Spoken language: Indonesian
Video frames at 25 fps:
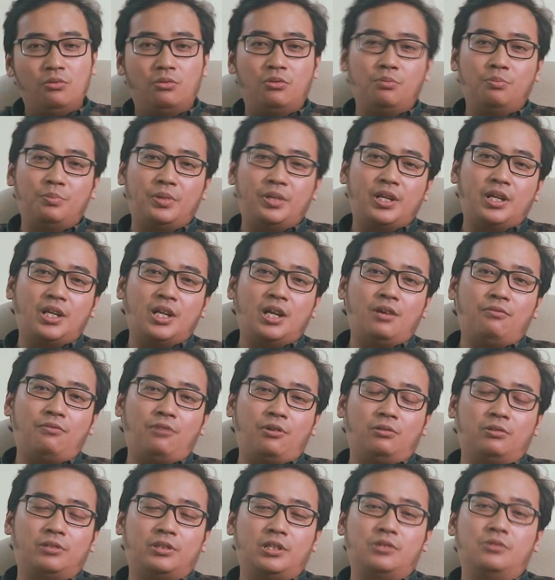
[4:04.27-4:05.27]
Hukum Pidana
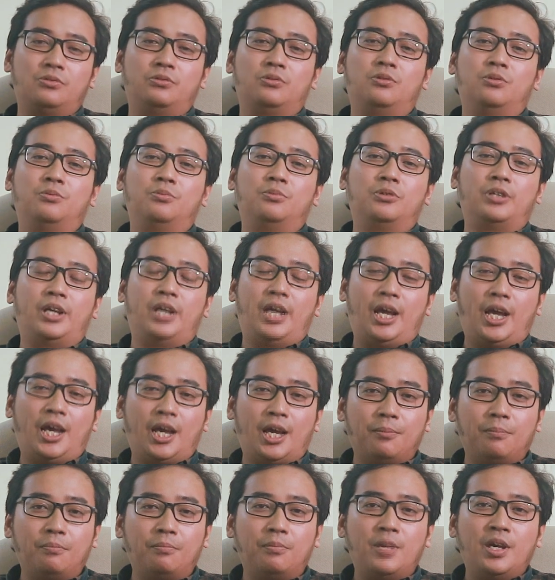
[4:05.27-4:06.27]
Fakultas Hukum
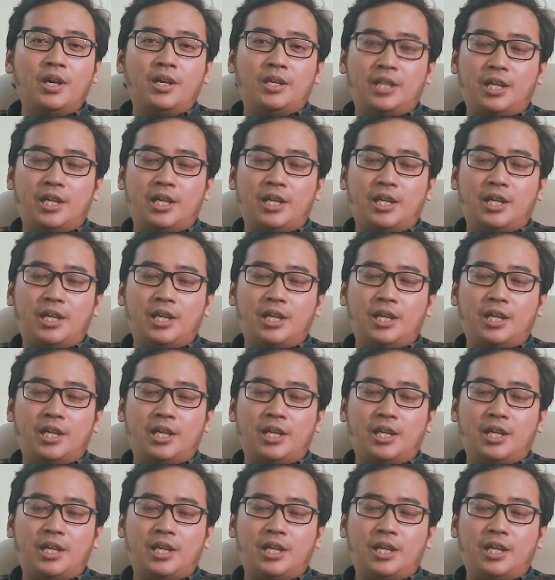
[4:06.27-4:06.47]
UGM